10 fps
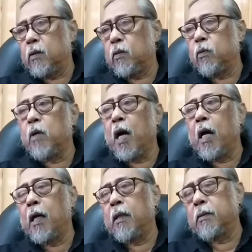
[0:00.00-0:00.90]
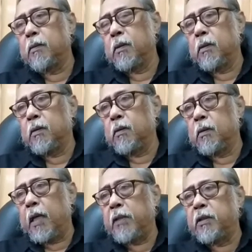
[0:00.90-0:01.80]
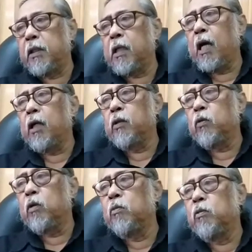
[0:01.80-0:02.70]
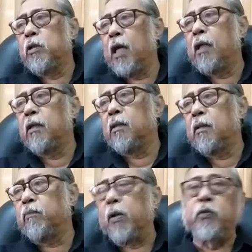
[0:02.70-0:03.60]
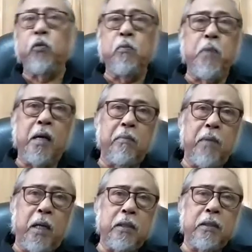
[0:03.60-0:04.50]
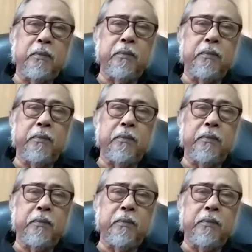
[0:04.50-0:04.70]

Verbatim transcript: dua estetika itu kemudian berjumpa kembali